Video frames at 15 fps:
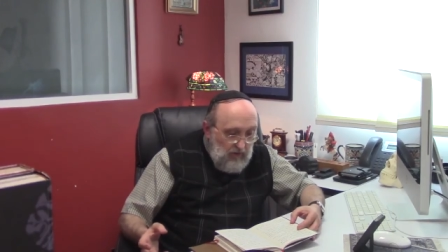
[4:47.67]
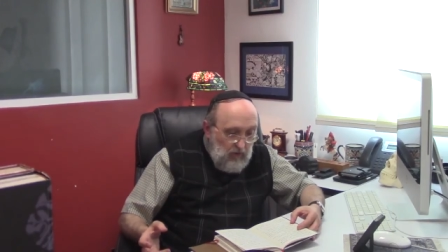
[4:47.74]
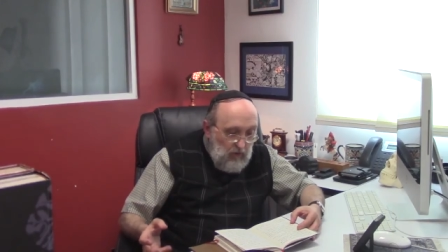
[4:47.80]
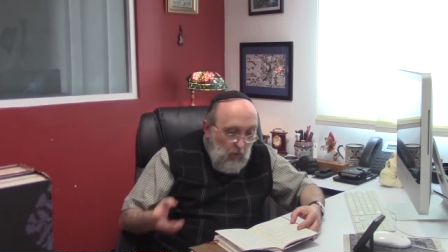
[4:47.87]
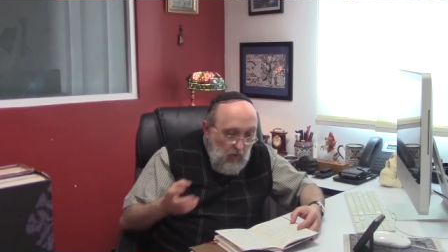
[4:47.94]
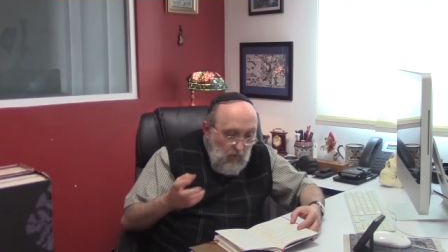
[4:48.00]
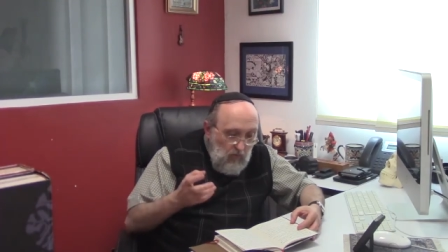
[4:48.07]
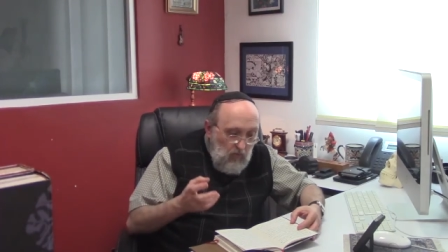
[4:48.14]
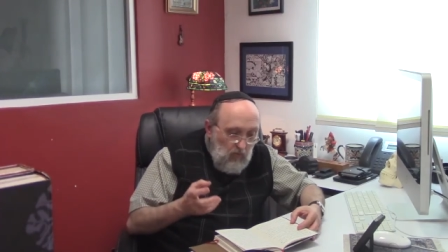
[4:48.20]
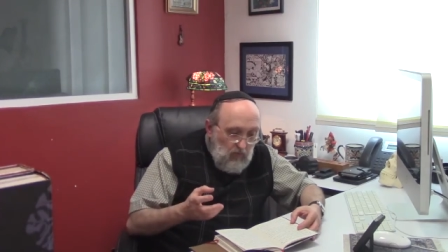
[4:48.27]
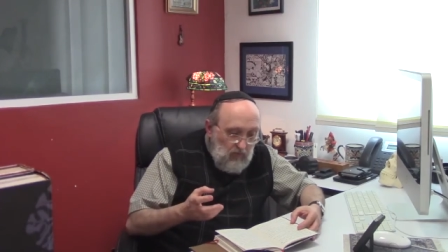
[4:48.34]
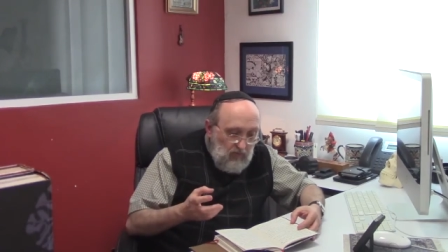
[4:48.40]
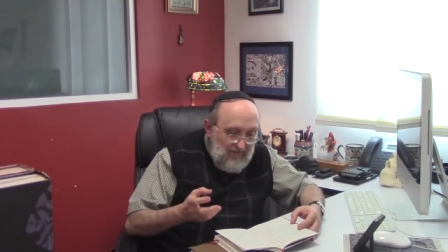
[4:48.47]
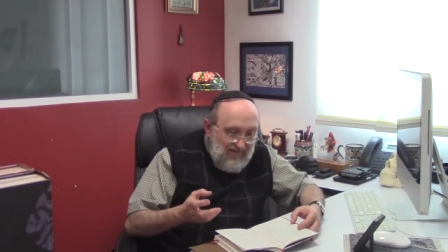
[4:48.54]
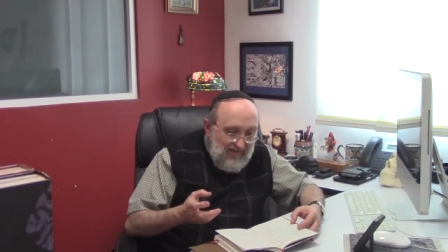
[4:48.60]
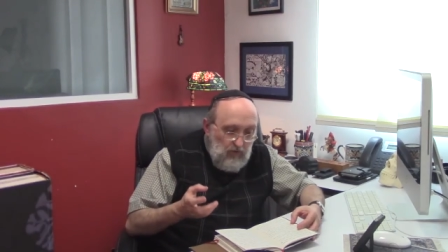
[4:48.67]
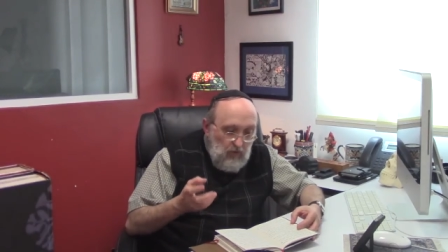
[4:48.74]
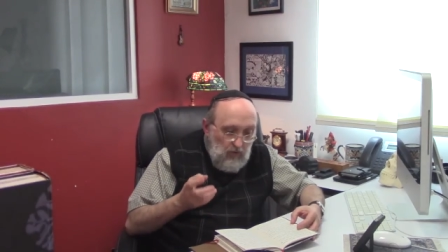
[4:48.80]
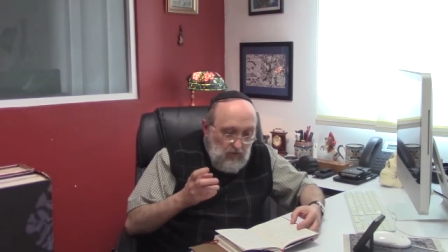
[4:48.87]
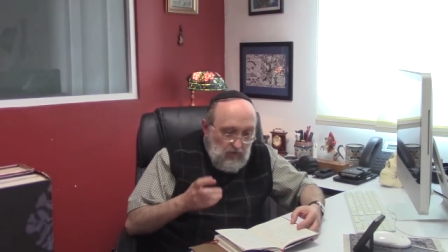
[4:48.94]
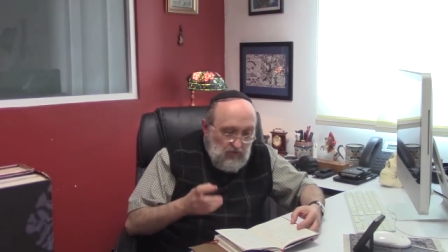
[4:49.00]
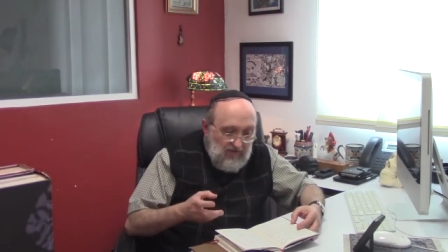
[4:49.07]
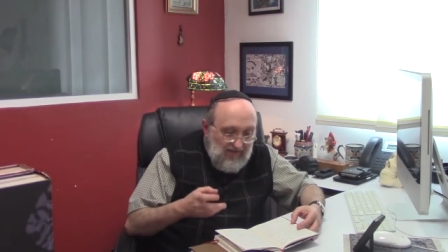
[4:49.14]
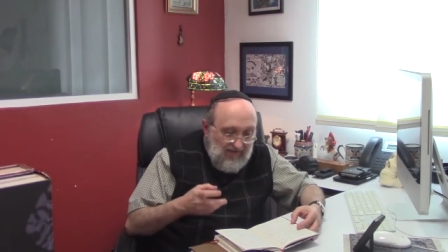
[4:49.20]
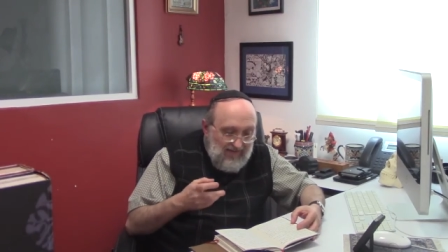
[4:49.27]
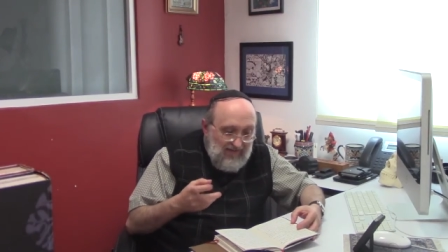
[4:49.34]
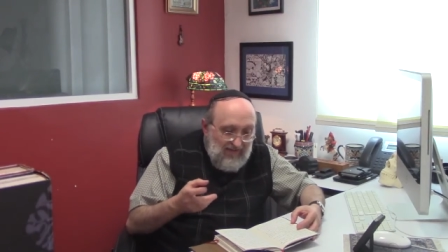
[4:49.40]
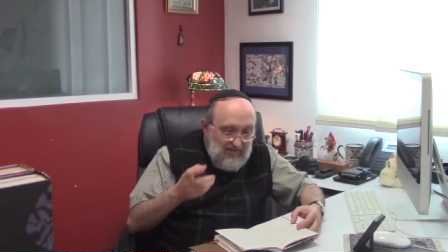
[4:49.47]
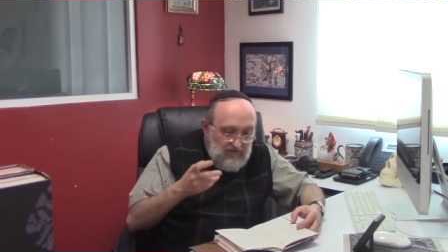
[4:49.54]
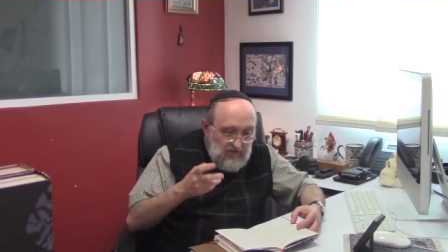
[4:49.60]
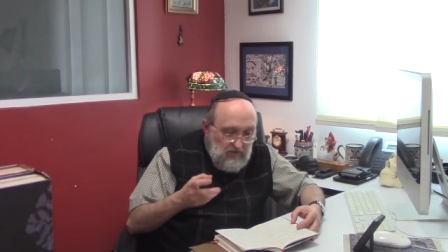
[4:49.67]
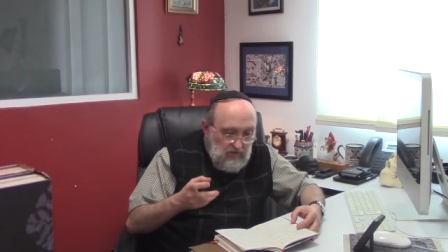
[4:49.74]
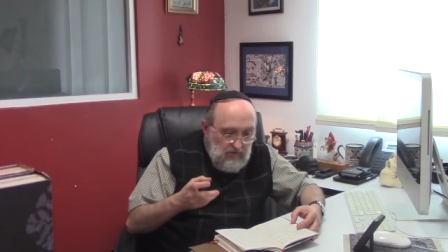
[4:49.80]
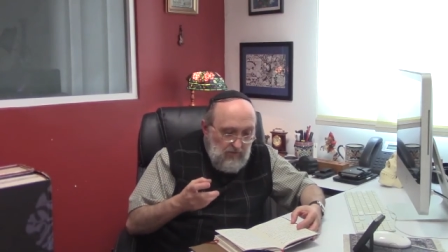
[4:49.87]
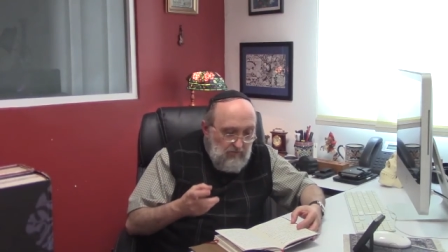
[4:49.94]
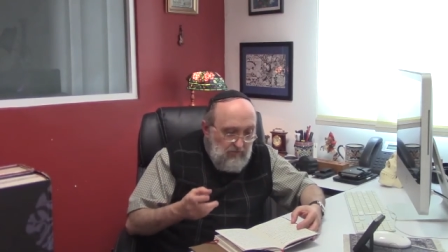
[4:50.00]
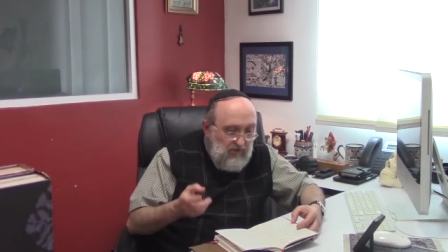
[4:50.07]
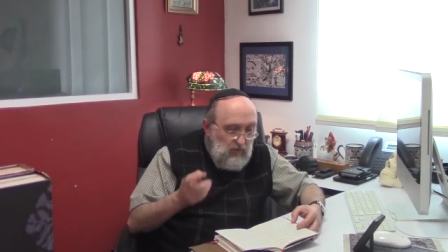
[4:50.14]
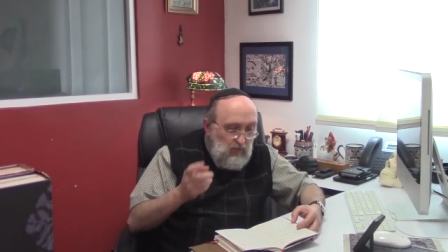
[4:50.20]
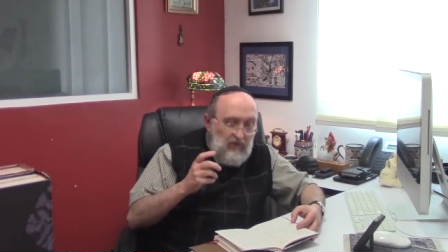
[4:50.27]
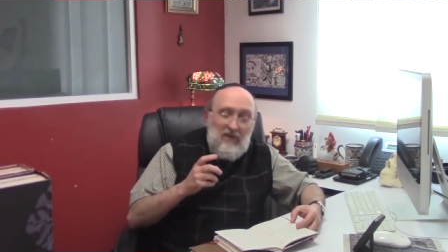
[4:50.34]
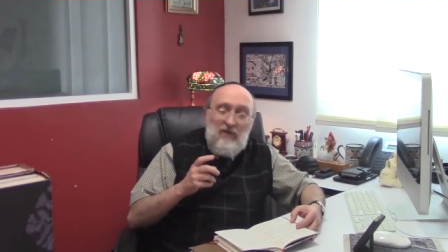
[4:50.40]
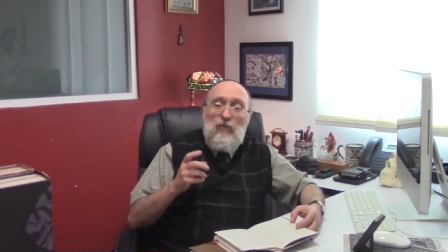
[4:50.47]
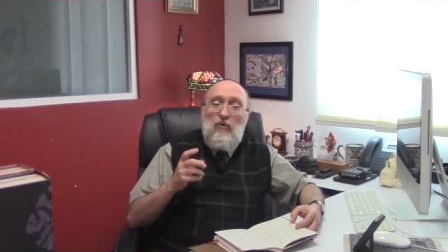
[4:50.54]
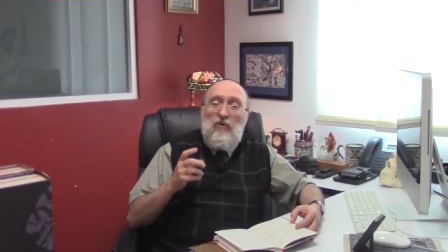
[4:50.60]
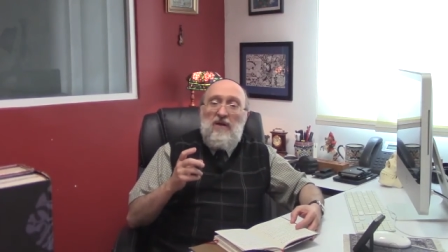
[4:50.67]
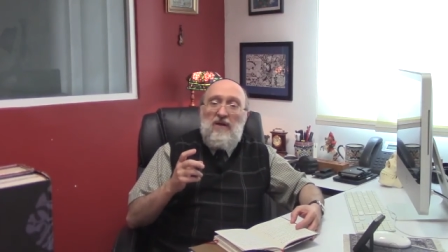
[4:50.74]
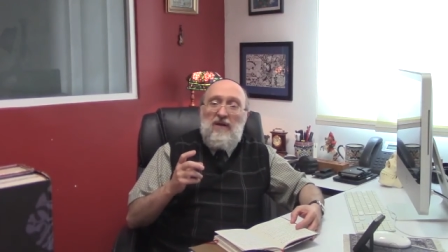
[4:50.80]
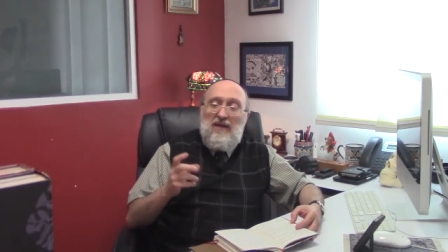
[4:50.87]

cómo reconoce la relación biunívoca